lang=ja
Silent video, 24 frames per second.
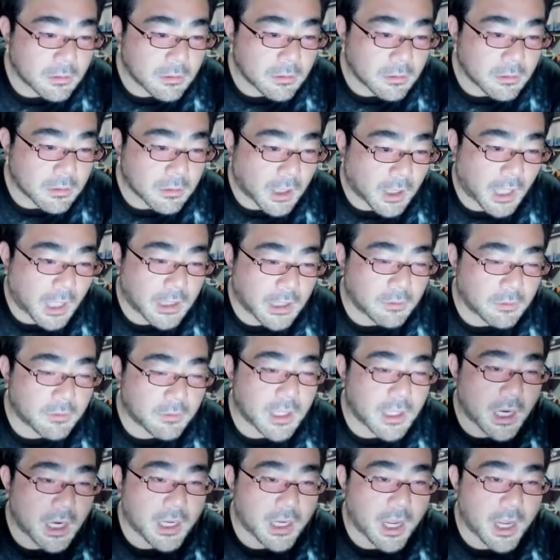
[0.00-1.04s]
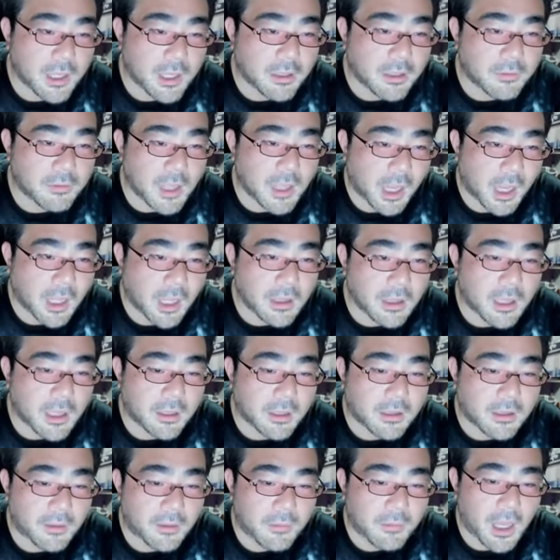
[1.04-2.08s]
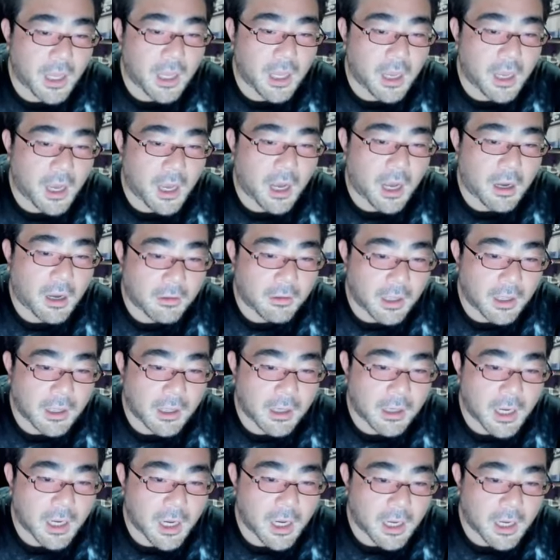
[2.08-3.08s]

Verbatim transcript: 金もならないアイテム投げんだよ、てめえや。やれ。